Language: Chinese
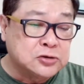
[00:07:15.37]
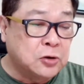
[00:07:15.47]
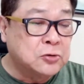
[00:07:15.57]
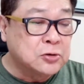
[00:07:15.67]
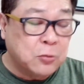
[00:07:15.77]

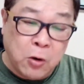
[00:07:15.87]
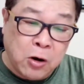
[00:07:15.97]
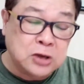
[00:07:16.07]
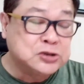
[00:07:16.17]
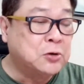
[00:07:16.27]
匆
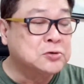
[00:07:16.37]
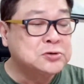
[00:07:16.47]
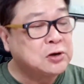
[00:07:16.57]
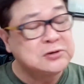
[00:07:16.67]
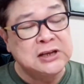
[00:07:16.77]
我
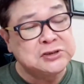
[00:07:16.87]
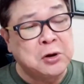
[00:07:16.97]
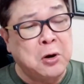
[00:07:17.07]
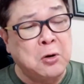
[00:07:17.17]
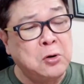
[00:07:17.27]
匆匆地
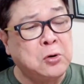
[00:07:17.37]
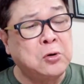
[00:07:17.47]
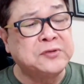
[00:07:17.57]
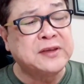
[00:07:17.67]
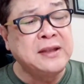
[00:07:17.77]
走
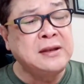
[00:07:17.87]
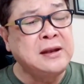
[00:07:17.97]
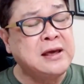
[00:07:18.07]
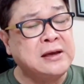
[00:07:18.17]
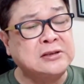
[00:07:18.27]
入
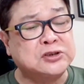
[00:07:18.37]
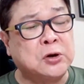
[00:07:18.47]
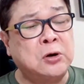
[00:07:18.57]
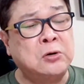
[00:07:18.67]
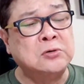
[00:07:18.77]
森林
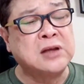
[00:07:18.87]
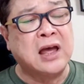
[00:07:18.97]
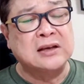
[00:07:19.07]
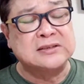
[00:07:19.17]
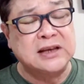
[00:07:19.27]
中，
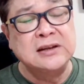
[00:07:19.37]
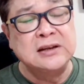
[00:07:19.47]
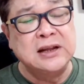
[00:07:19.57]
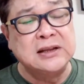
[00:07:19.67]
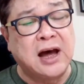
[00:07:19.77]

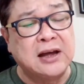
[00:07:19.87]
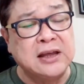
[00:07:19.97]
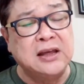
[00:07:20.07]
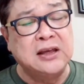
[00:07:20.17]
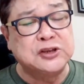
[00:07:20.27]
森林它
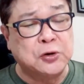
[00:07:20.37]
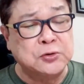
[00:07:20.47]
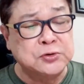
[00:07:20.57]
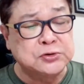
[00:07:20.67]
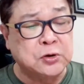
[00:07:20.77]
一
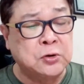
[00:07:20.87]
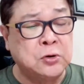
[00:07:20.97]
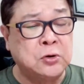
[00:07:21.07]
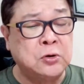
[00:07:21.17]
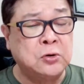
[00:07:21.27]
丛
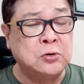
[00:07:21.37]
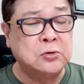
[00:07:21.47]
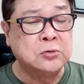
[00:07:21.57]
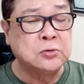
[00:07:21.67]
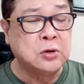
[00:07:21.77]

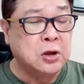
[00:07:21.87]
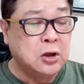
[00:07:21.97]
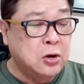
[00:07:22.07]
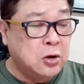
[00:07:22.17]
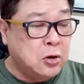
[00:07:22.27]
丛。
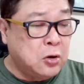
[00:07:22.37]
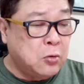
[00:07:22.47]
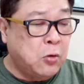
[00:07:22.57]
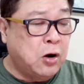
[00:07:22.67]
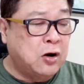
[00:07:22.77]

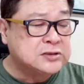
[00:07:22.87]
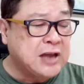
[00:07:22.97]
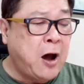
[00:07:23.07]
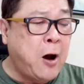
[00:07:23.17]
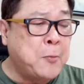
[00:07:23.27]
我
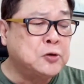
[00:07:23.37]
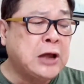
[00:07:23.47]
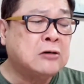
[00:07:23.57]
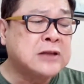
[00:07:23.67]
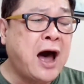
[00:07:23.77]
找不
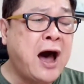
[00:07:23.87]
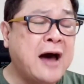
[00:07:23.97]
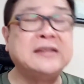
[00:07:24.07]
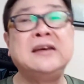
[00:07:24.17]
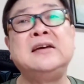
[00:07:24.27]
到
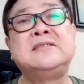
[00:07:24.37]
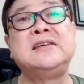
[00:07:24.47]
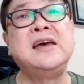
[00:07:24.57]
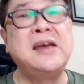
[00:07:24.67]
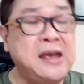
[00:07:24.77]
他的
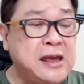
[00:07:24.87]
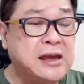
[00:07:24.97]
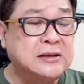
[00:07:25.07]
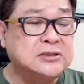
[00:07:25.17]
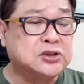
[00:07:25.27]

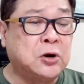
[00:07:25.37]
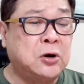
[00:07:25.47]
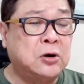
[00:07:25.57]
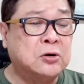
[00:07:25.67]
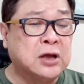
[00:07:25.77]
行
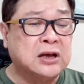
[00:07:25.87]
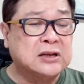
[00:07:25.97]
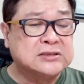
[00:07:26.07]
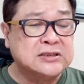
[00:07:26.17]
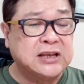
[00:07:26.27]
踪，
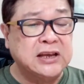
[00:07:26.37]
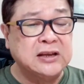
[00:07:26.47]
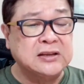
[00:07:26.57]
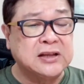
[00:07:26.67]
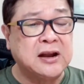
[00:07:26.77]
只
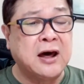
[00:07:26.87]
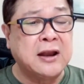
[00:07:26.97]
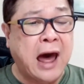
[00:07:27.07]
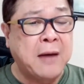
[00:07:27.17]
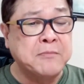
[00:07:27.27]
听到那
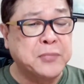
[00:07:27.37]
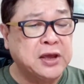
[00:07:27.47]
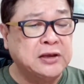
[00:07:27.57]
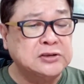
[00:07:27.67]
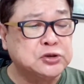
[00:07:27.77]
南
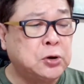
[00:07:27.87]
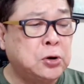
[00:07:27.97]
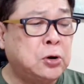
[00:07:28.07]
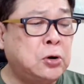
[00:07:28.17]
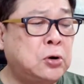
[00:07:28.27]
屏
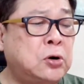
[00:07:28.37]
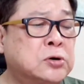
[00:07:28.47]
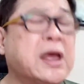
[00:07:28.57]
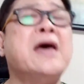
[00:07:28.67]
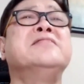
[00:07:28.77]

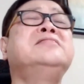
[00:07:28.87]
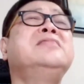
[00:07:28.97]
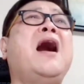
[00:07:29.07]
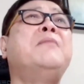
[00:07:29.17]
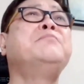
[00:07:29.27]
钟，
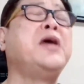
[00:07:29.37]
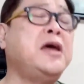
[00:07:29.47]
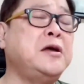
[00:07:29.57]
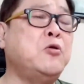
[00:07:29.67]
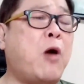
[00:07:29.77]
南
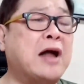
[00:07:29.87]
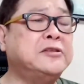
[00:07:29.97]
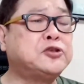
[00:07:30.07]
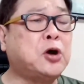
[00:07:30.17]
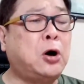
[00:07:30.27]
屏
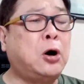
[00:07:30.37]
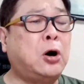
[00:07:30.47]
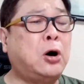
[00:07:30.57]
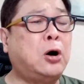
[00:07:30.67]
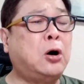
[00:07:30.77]
晚
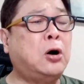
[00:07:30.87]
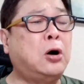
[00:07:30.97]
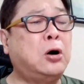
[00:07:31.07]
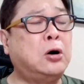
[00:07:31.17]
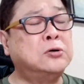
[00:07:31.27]

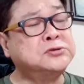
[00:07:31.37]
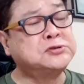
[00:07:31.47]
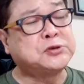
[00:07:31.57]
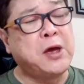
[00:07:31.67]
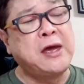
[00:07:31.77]
钟
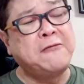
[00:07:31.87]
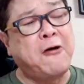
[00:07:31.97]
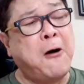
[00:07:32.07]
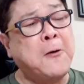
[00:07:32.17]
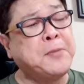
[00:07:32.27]
随
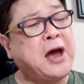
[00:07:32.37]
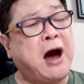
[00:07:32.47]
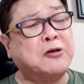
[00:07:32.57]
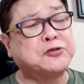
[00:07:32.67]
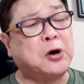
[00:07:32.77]
风
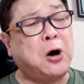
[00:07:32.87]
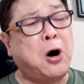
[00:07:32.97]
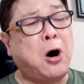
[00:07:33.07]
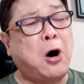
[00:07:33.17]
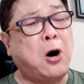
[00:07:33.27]
飘
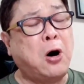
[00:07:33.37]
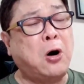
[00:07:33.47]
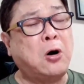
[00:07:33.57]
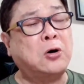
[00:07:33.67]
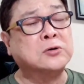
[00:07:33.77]

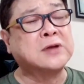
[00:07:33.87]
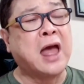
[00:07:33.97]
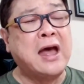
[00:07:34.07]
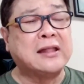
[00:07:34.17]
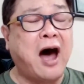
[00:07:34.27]
送，
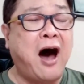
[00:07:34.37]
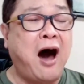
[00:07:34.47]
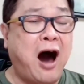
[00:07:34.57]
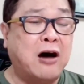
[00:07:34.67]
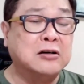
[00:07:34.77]

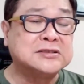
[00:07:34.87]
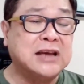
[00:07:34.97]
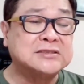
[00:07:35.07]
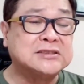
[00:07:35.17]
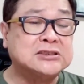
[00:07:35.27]
它好
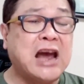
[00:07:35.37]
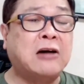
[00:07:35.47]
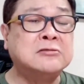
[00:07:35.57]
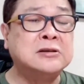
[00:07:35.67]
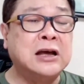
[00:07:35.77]
像是敲
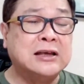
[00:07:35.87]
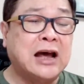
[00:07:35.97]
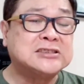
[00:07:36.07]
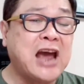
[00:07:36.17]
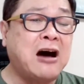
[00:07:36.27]

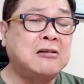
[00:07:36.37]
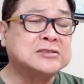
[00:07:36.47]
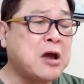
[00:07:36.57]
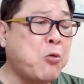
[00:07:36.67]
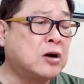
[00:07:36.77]
呀敲
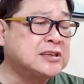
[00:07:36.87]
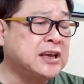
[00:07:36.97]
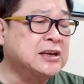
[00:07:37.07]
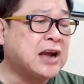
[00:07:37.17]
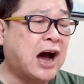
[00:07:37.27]
在我
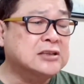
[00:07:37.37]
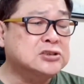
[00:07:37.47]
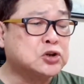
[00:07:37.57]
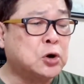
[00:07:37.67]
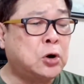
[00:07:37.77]
心
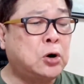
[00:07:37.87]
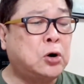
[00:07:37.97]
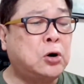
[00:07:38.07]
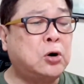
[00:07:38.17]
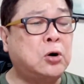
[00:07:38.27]
坎
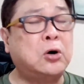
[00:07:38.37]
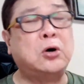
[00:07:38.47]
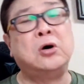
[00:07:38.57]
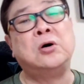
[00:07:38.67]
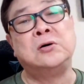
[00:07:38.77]

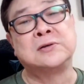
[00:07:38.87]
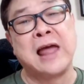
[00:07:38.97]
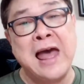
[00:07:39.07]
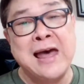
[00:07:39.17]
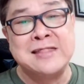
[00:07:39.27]
中。
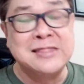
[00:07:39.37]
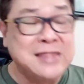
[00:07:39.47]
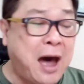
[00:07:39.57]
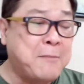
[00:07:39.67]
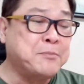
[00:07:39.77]

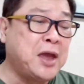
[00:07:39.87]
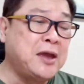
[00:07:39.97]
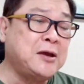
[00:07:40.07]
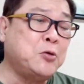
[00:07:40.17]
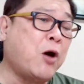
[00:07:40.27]
南
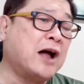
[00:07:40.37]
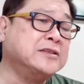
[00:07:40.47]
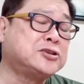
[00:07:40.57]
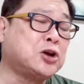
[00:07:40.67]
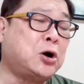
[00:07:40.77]
屏
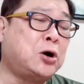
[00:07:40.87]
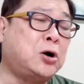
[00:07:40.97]
晚钟